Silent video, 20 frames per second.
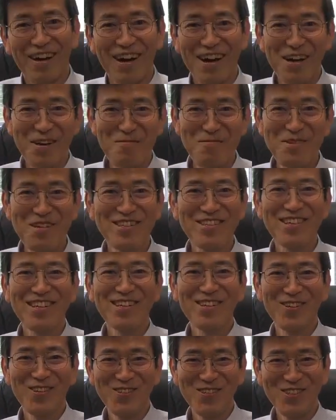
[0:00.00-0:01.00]
はい皆
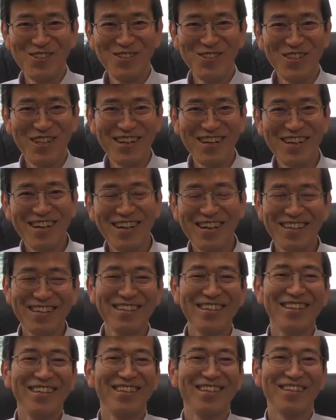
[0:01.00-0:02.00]
さんこんにちは
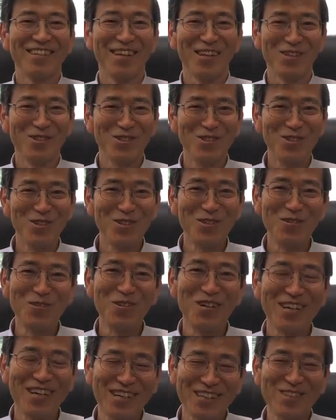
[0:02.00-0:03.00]
学習
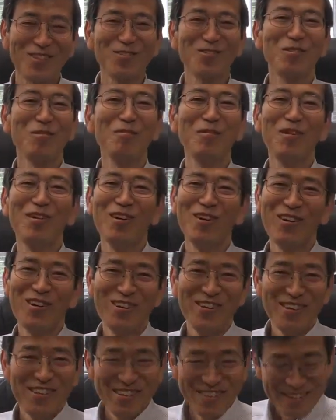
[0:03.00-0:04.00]
院はとって
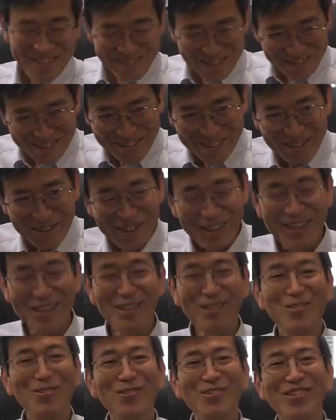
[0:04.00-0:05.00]
も
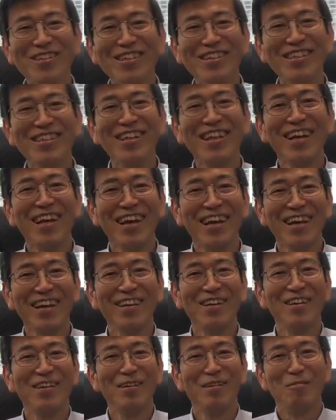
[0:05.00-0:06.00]
いい雰囲気で
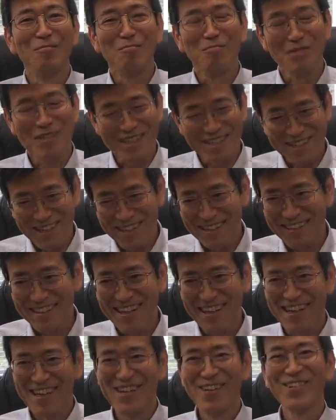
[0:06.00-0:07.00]
皆さん
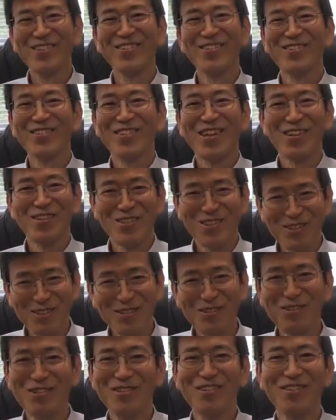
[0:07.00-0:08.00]
仲良く楽し
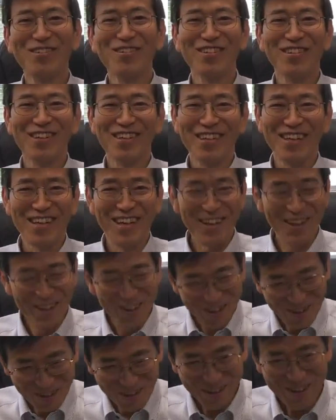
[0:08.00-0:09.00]
く英
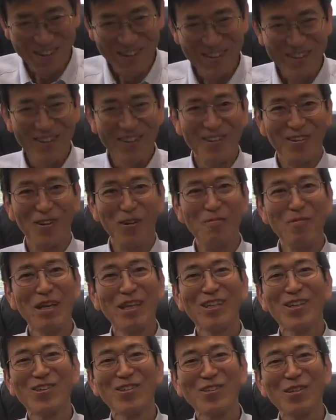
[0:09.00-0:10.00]
語をお
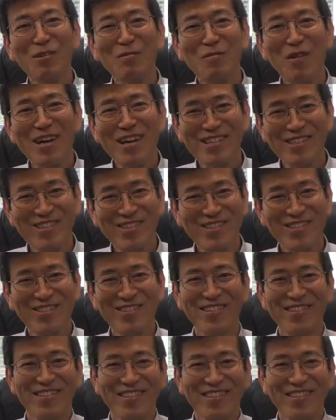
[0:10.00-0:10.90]
勉強しています